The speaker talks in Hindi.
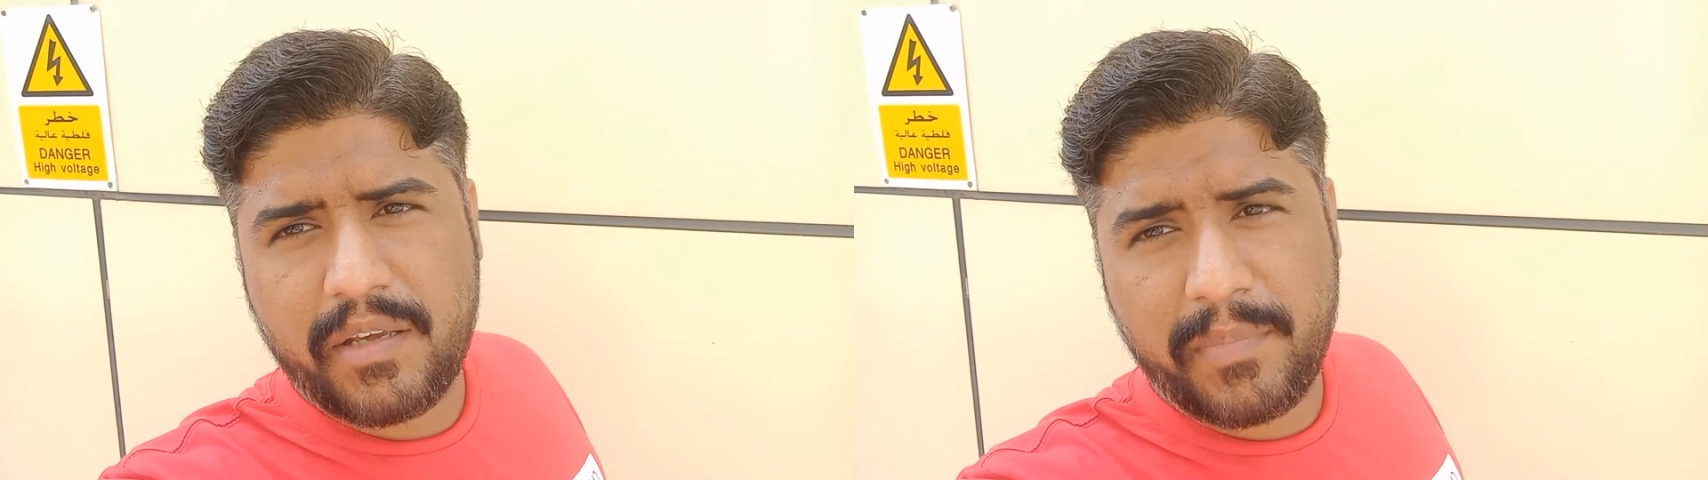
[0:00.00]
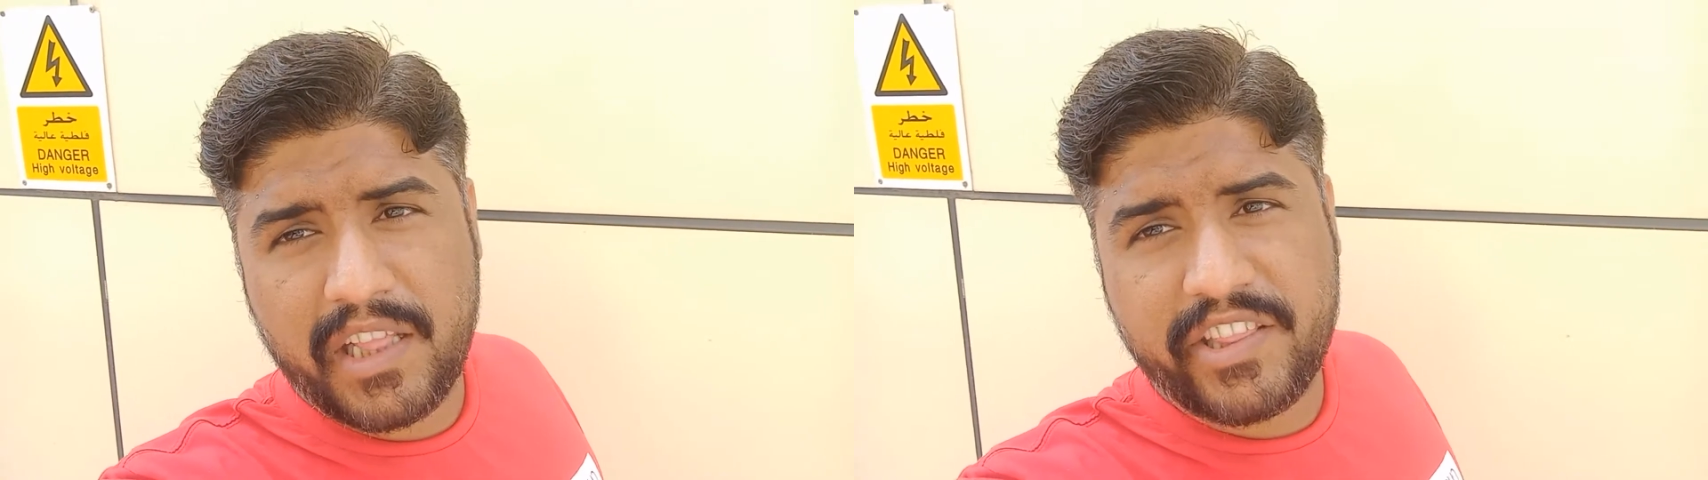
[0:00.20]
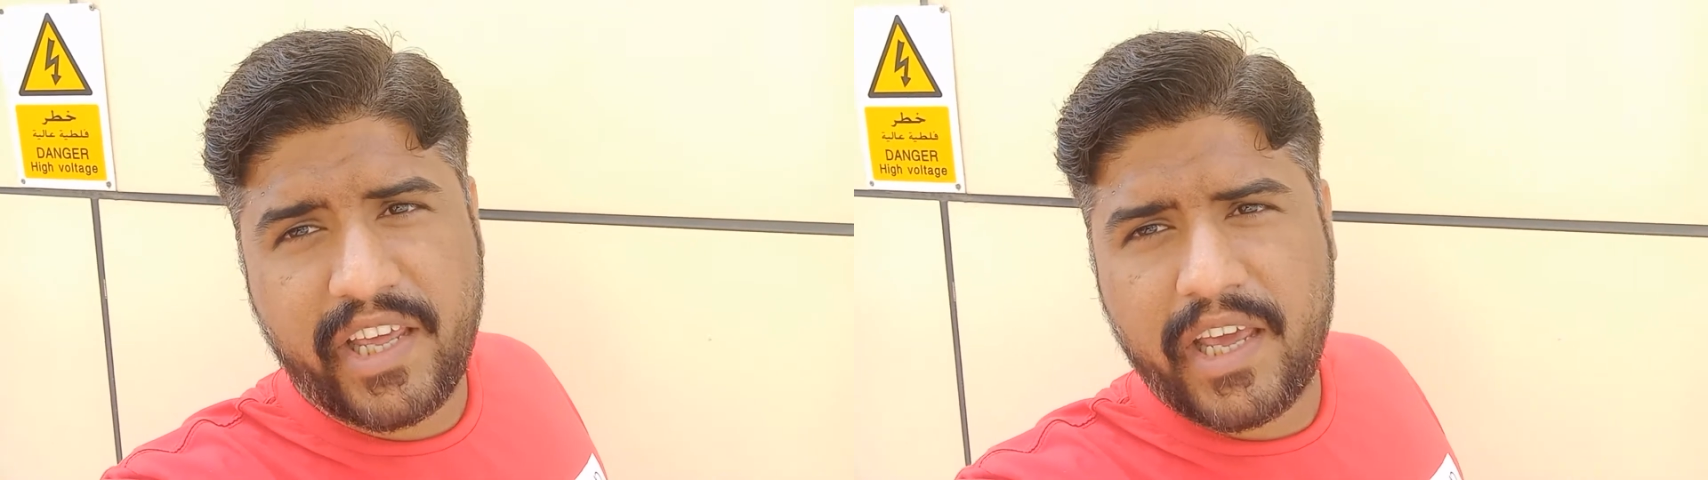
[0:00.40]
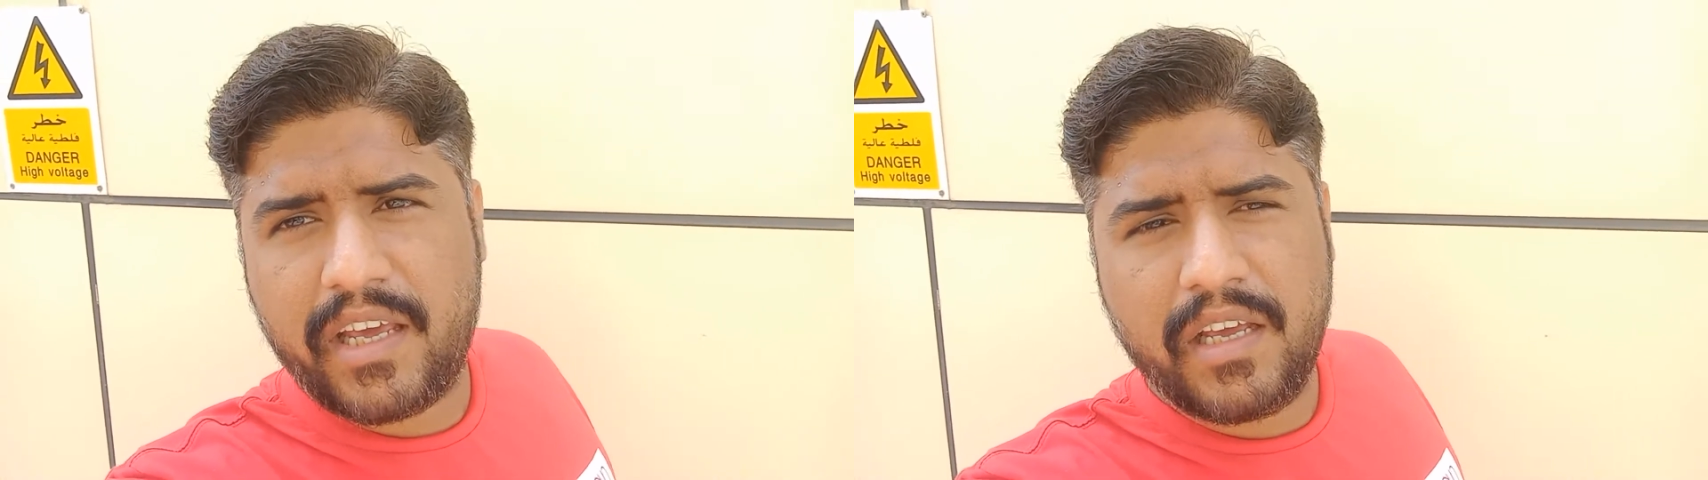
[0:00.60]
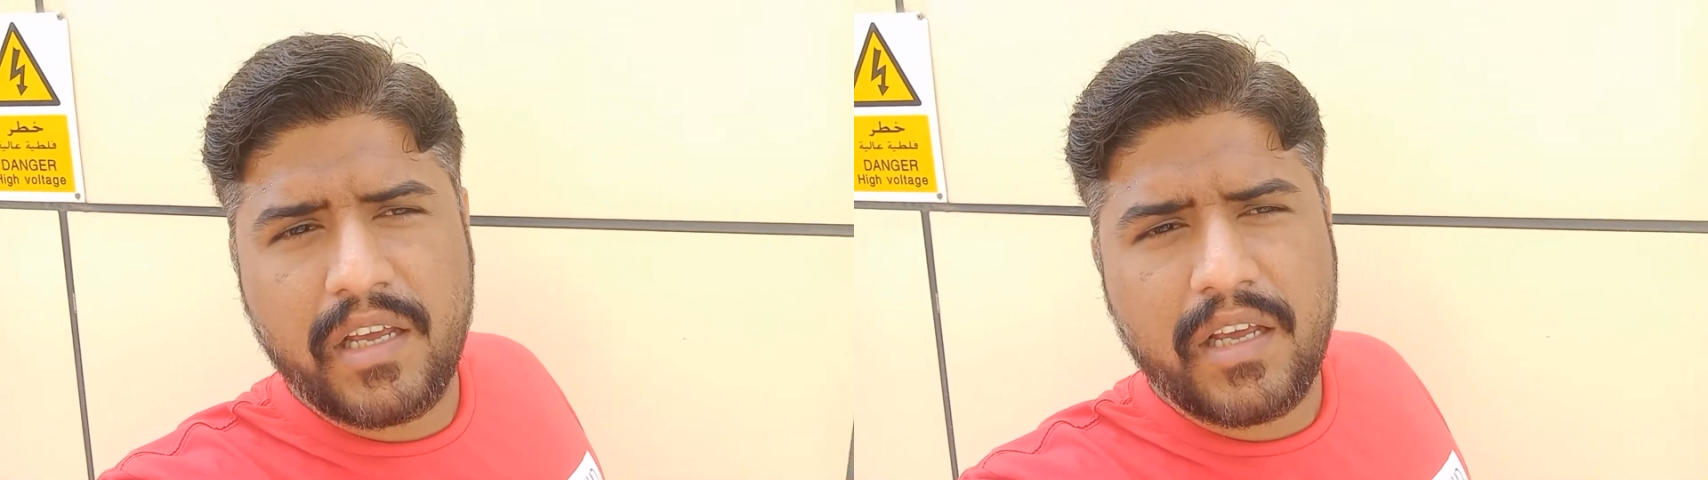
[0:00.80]
मिलते
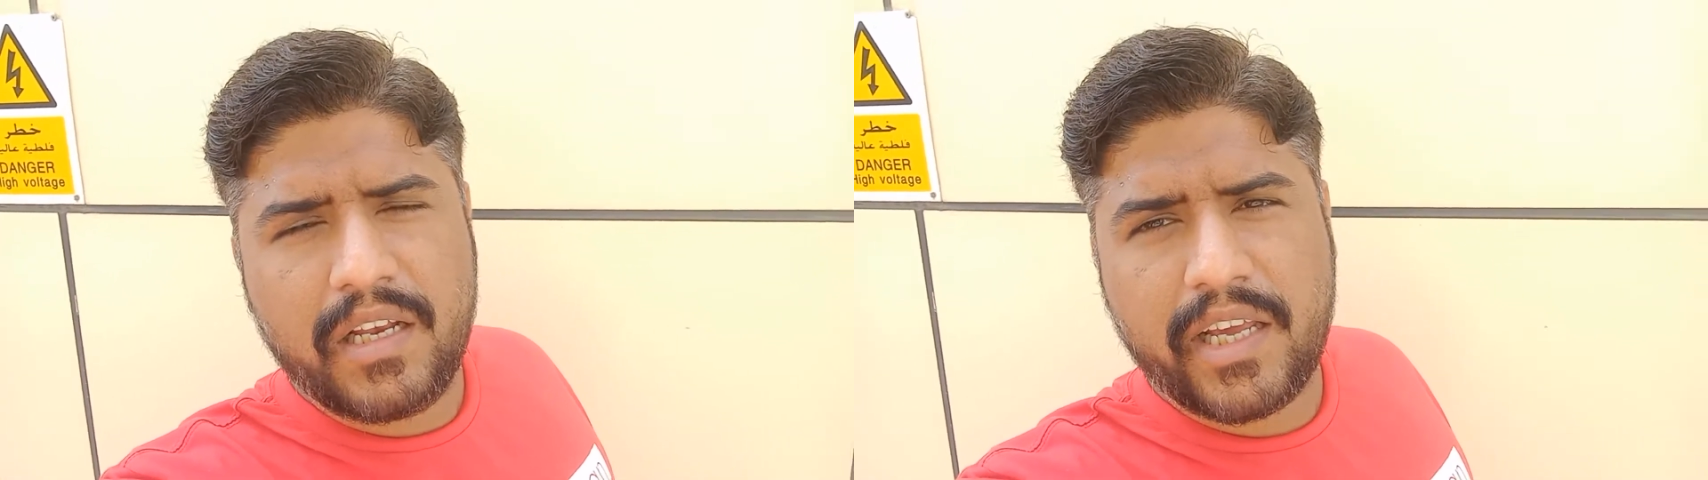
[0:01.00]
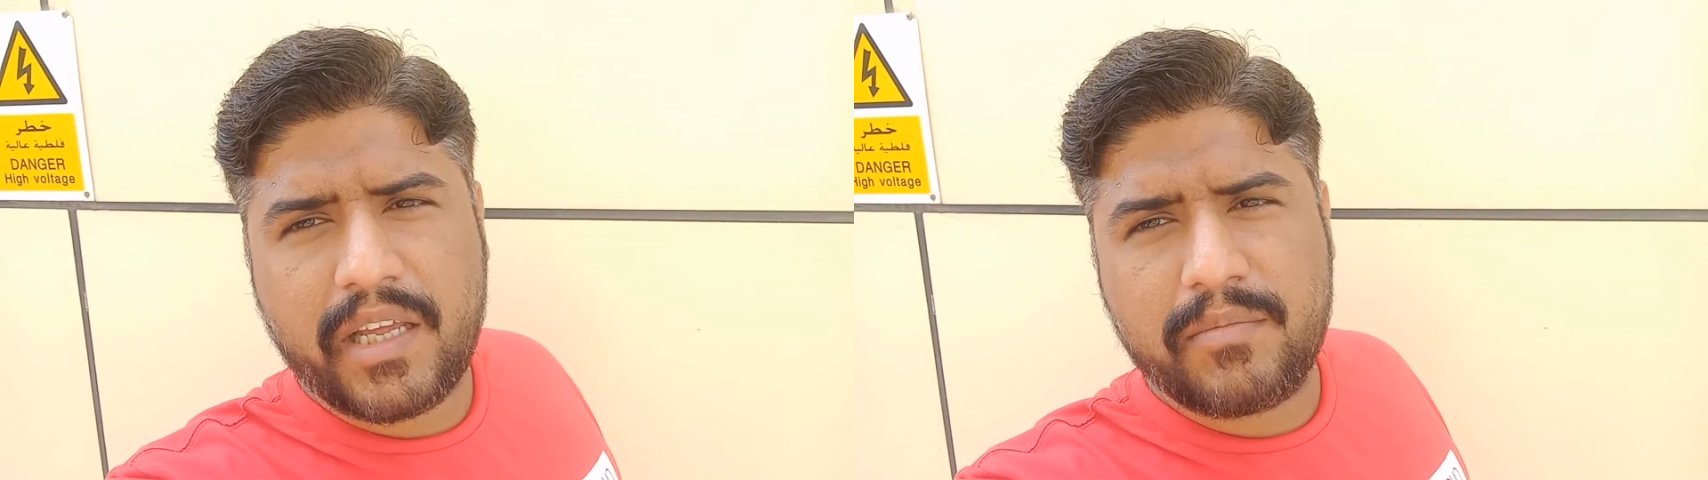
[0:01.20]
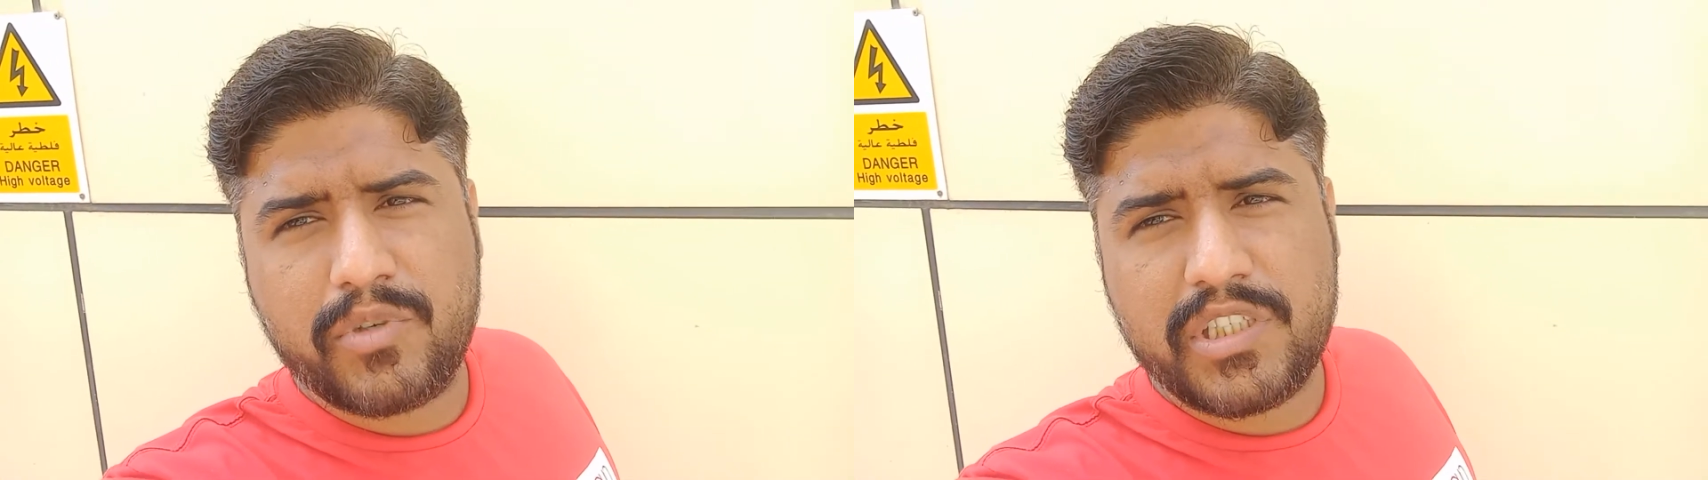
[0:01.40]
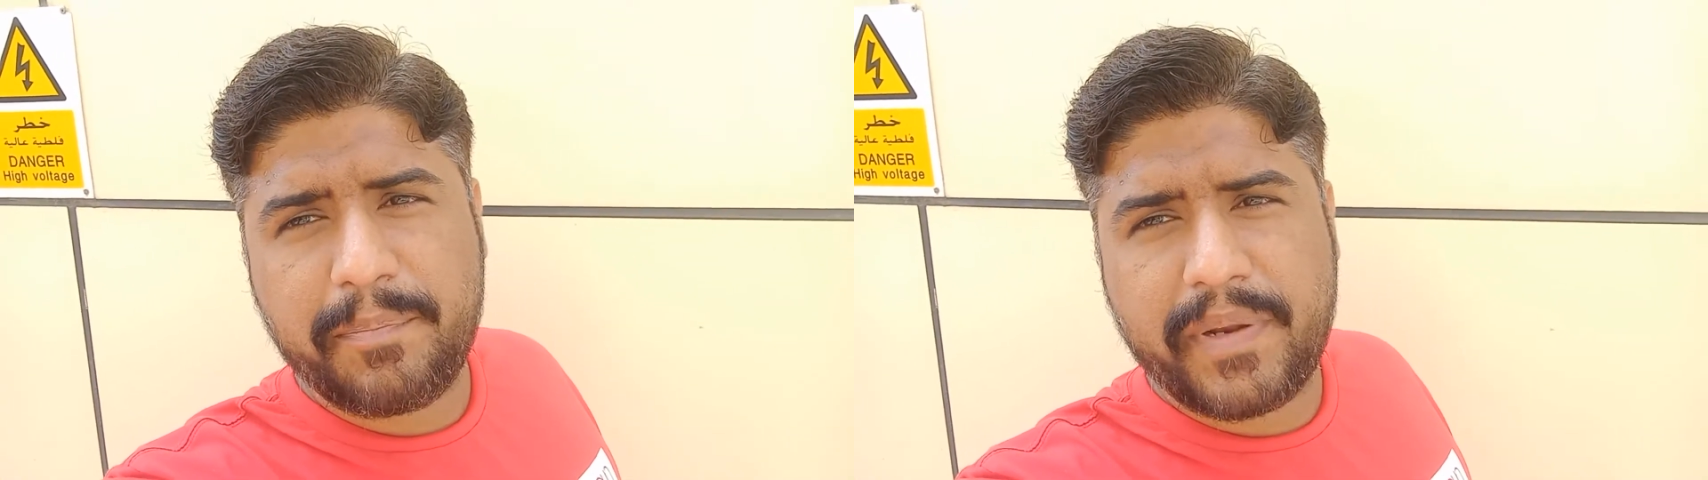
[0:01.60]
हैं लेकिन मुझे